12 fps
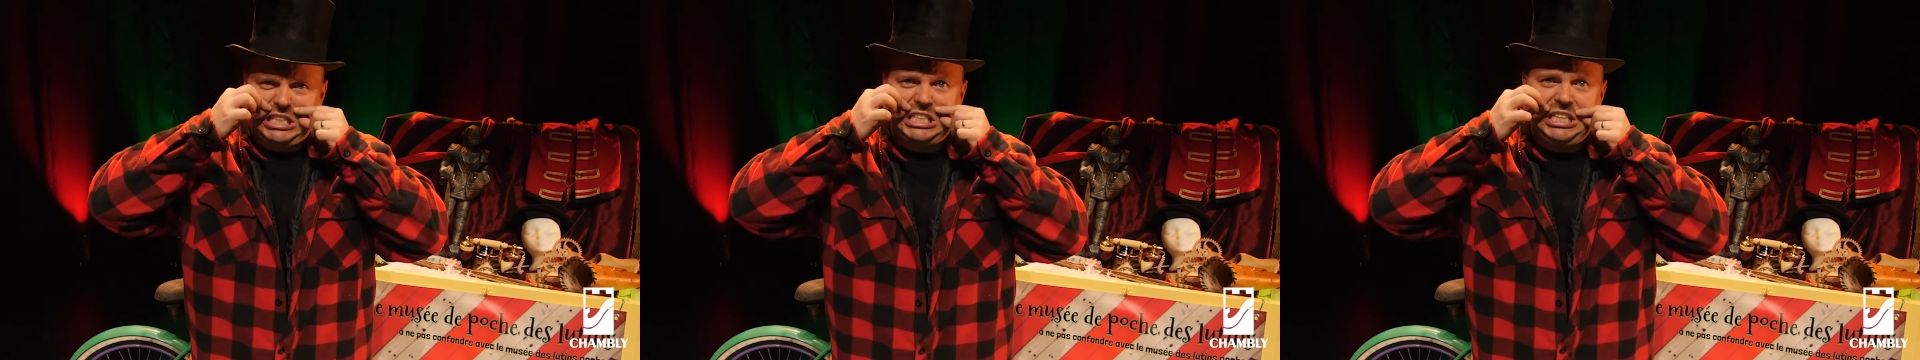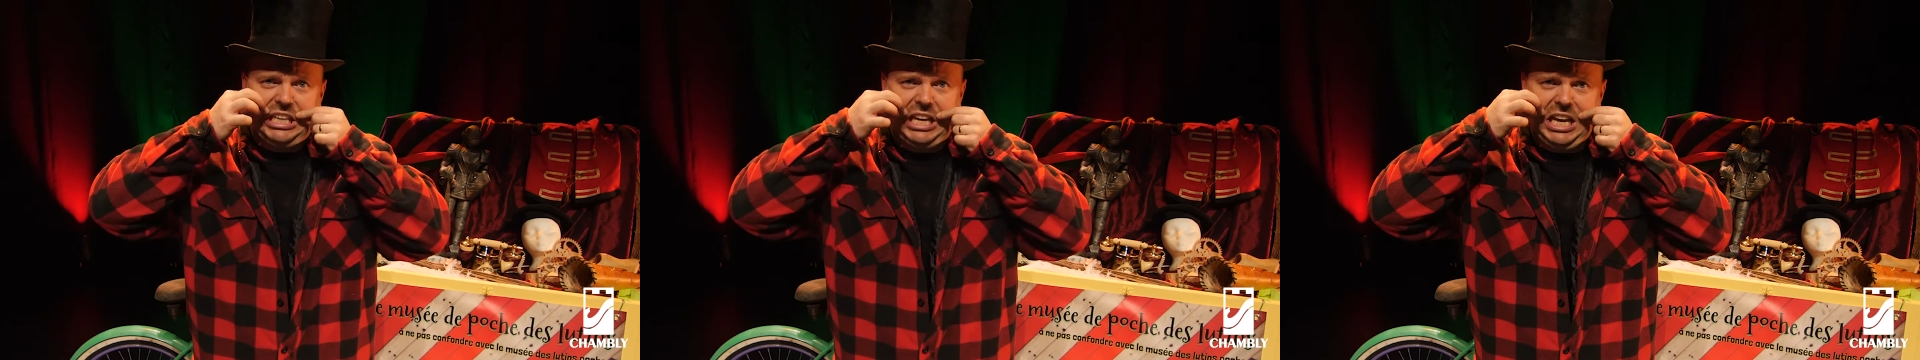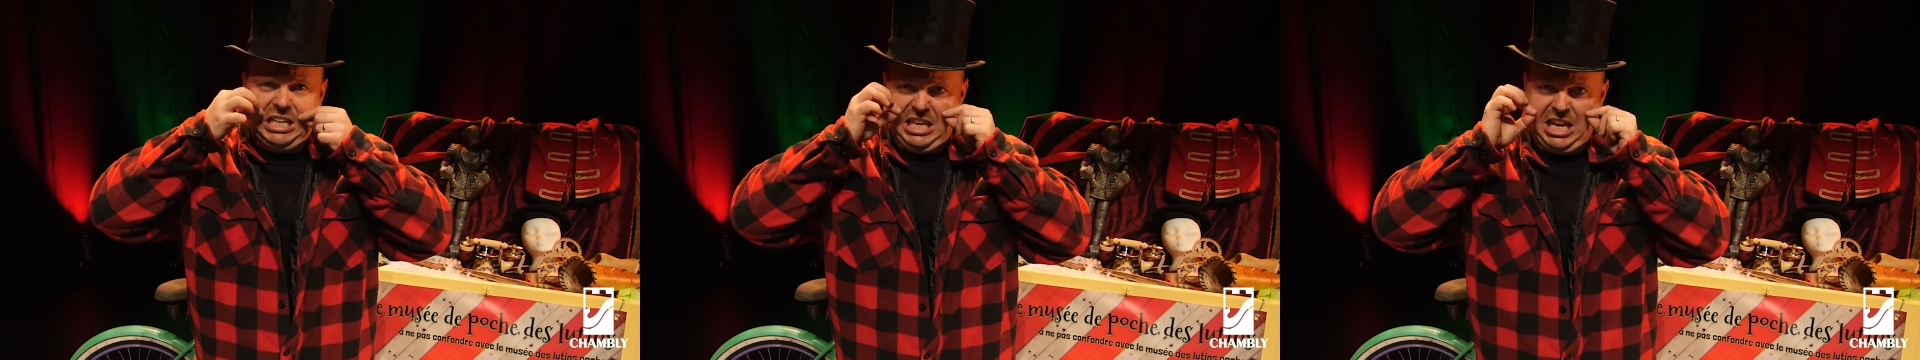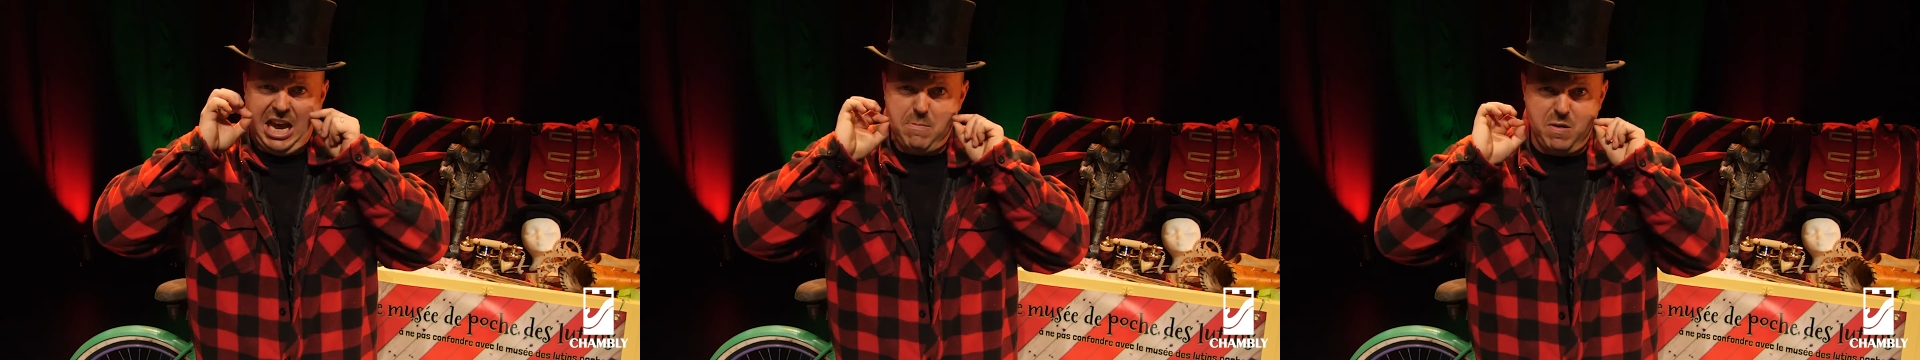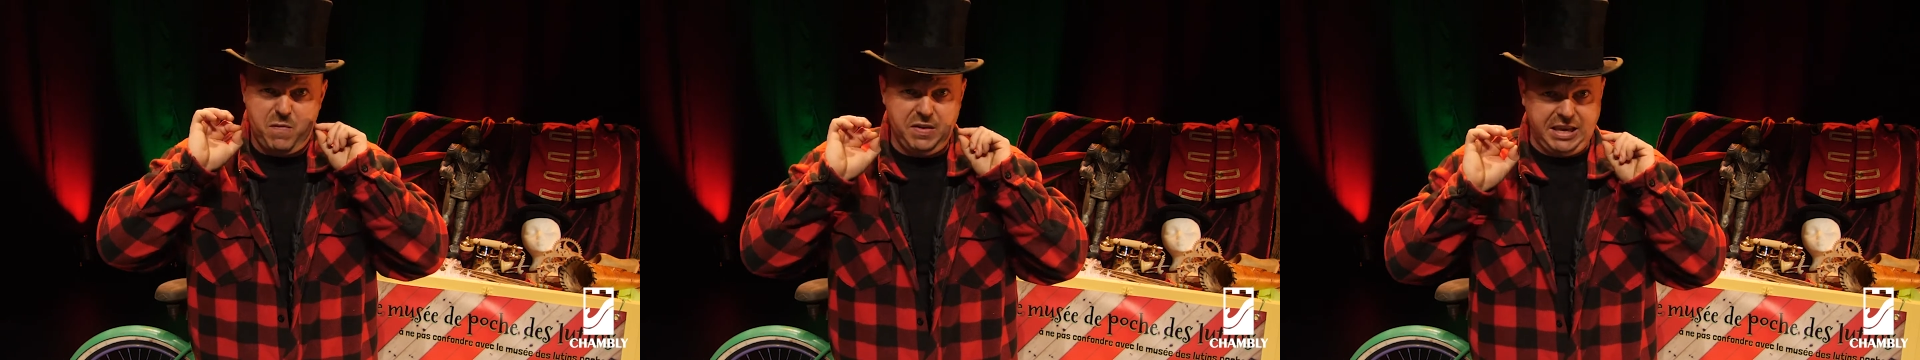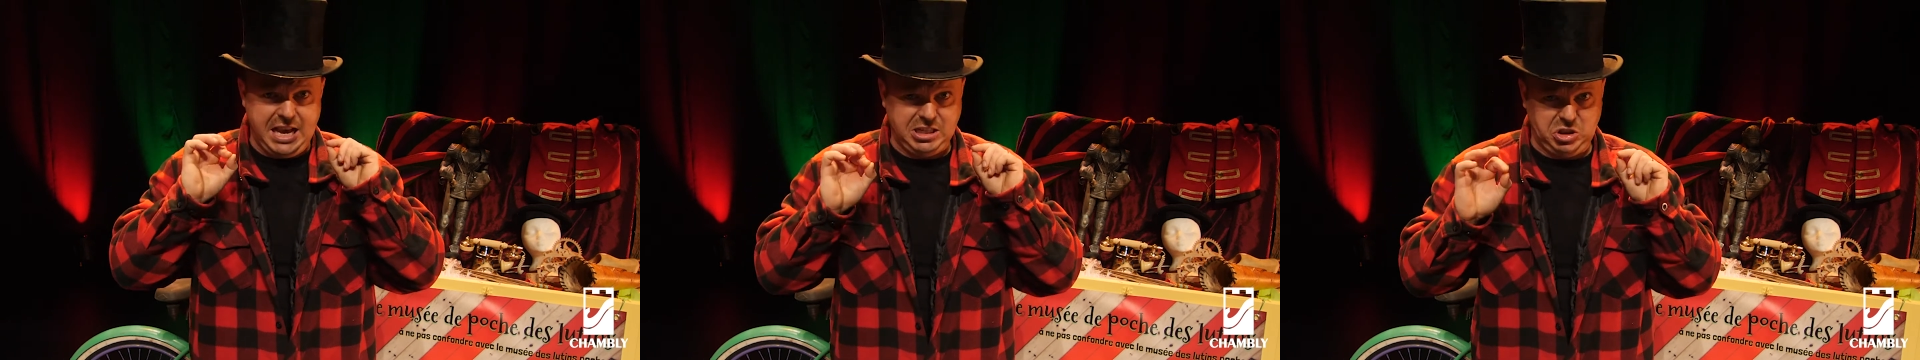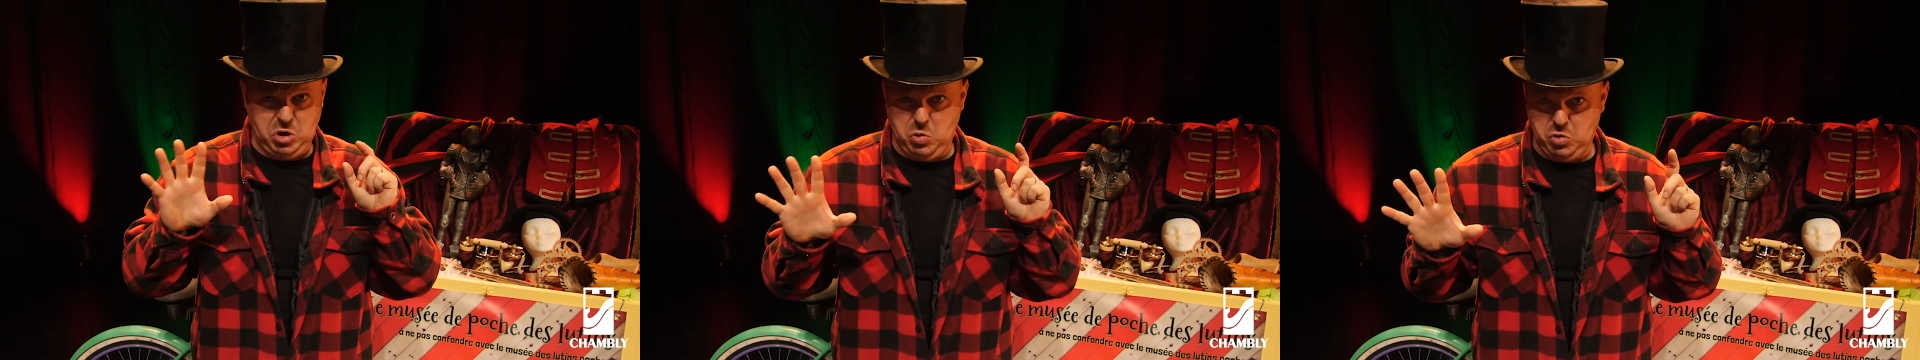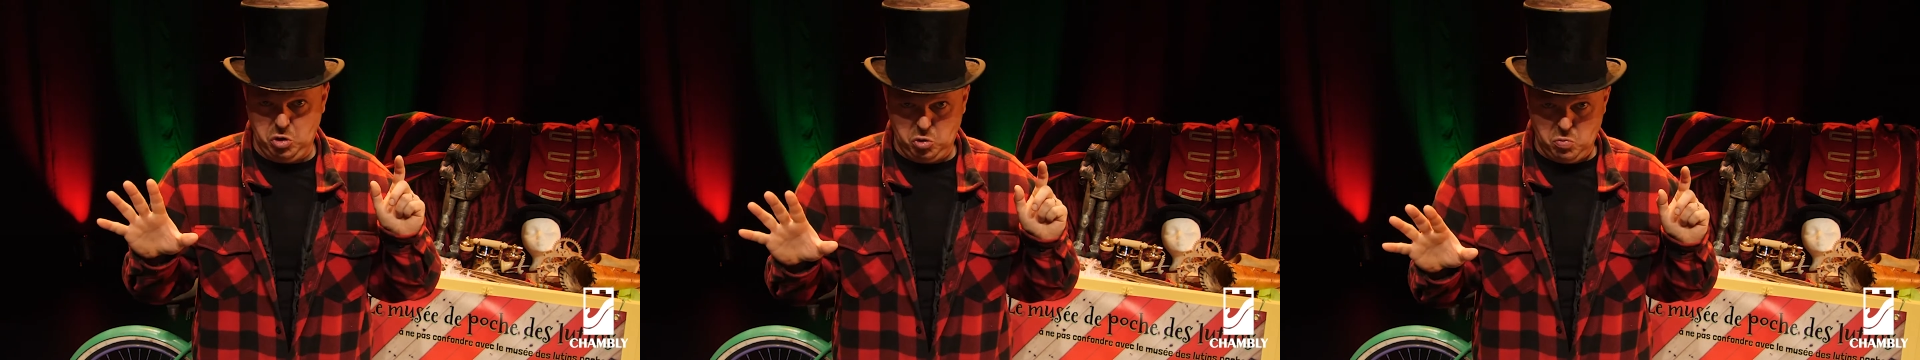tirer des ramifications
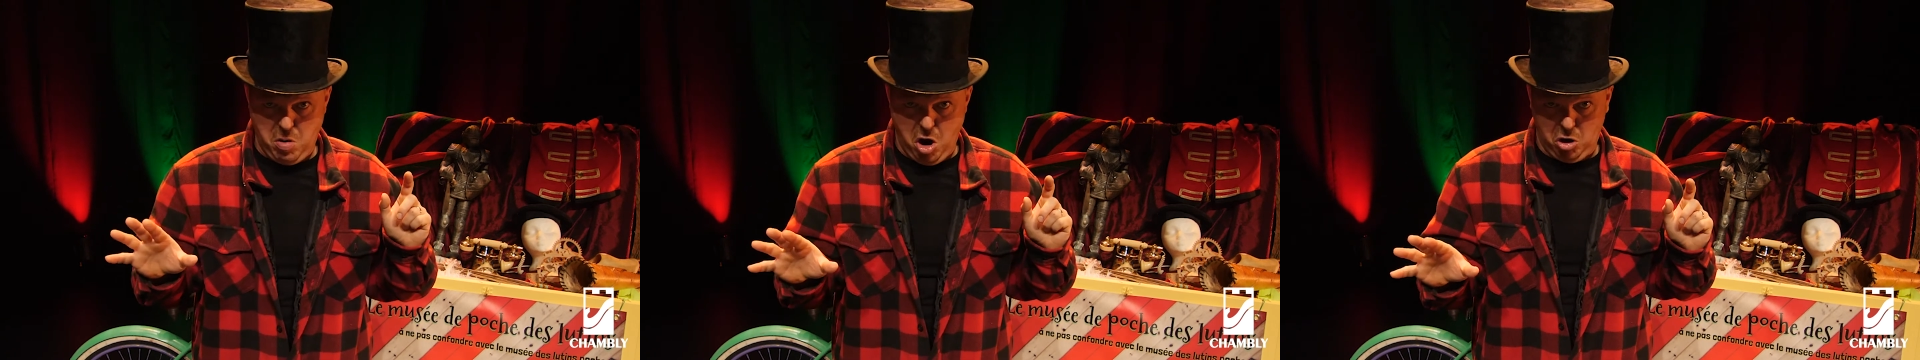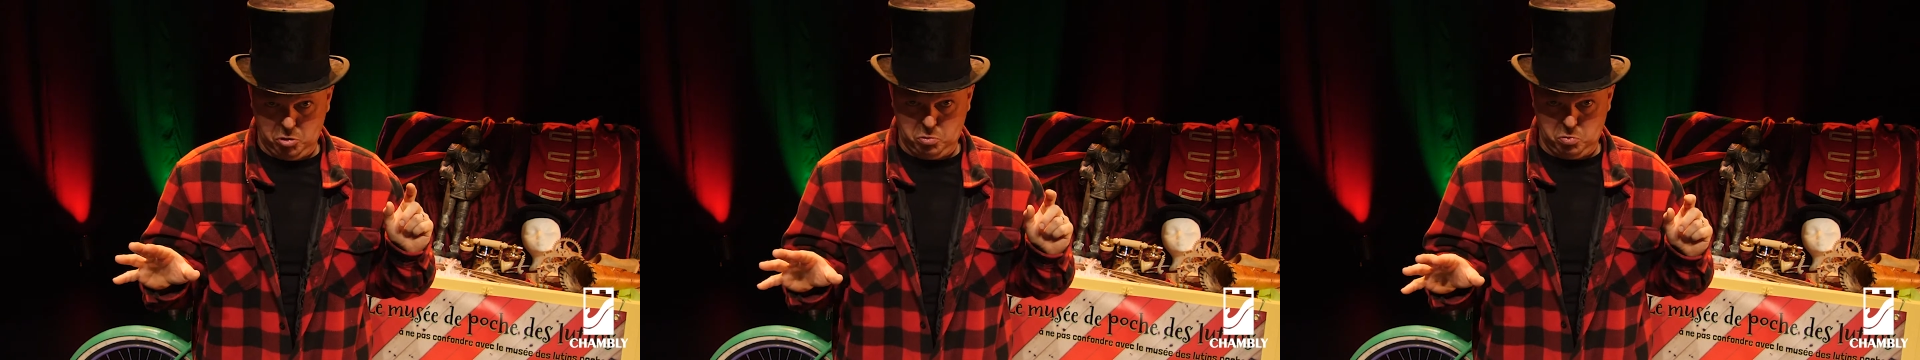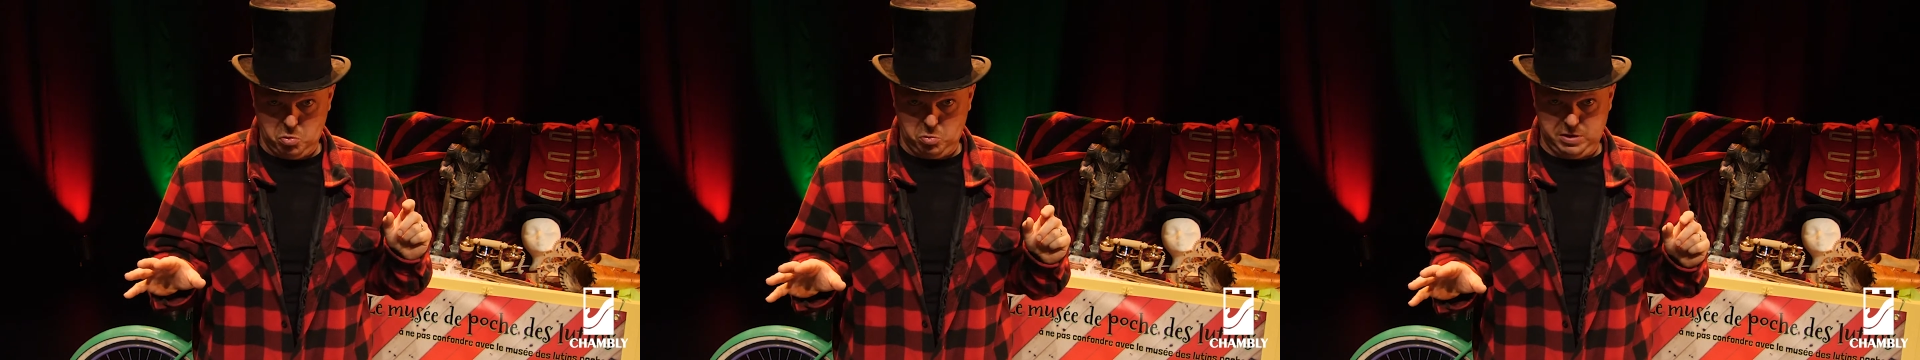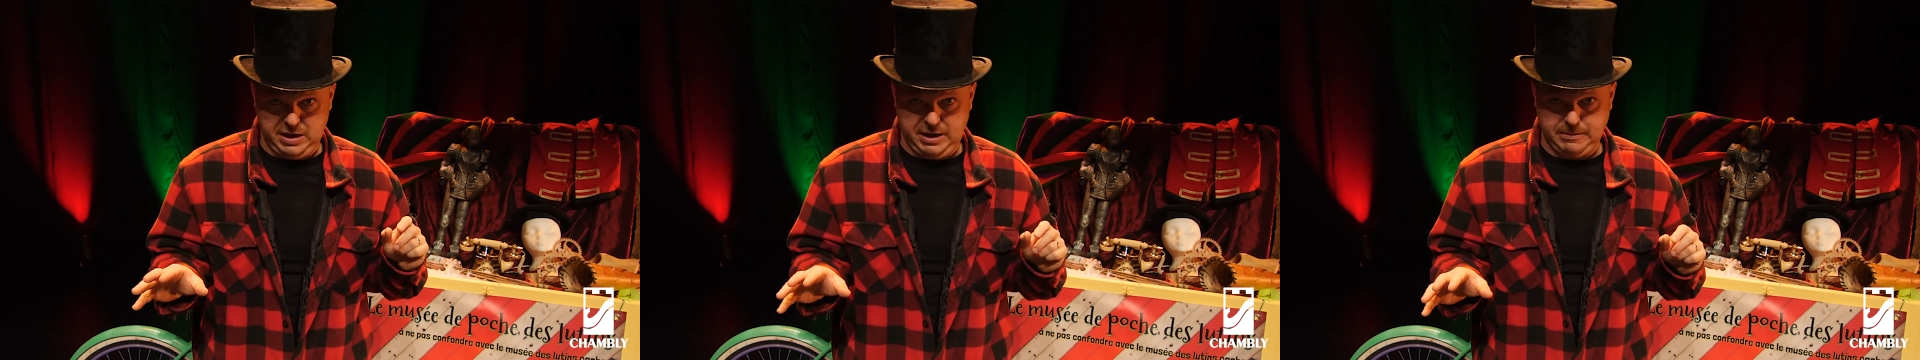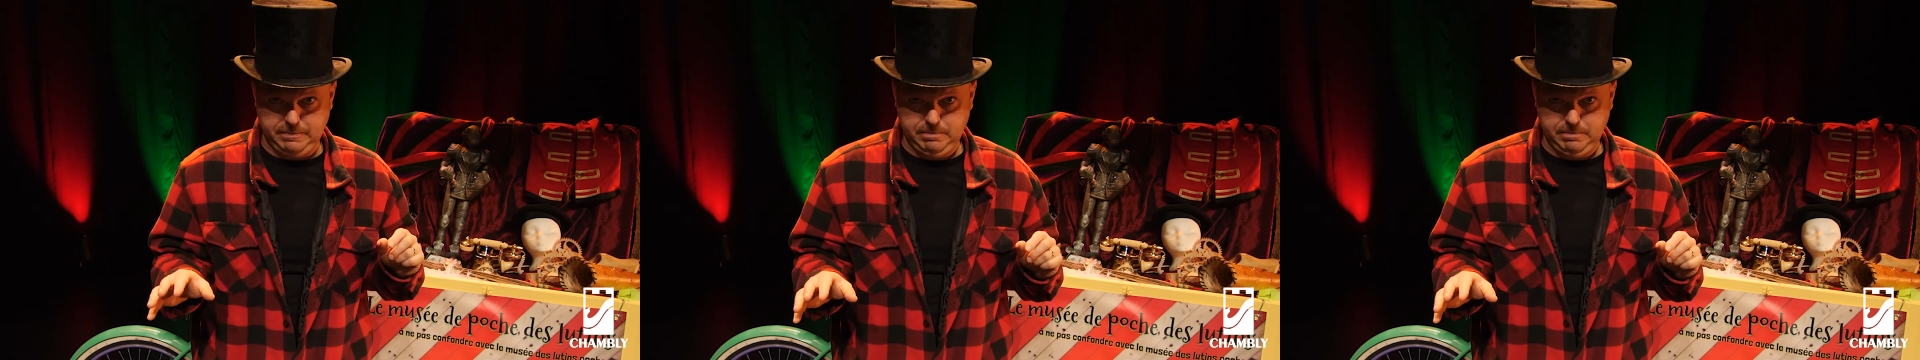de tous bords, tous côtés.